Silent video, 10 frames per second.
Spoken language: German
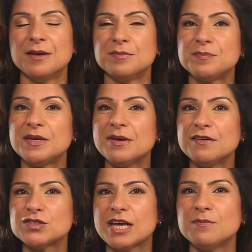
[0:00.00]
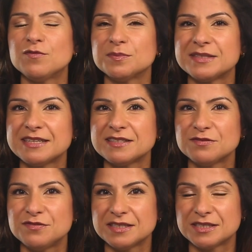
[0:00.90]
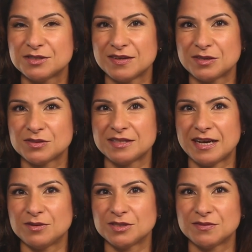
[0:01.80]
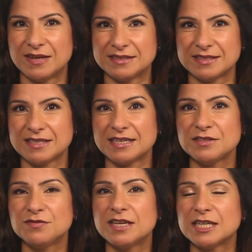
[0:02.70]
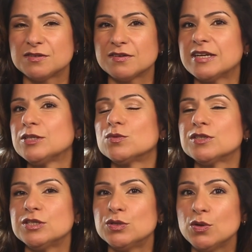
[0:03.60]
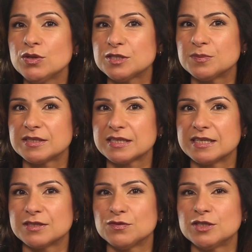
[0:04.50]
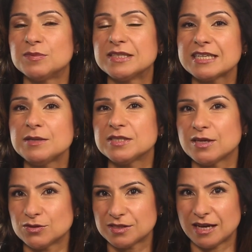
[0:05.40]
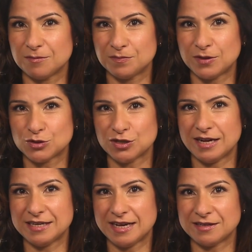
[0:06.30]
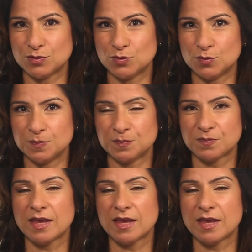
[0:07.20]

Mit BMF-Schreiben vom 6.4.2023 hat die Finanzverwaltung die Höchstbeträge für die Betriebsausgabenpauschalen angehoben.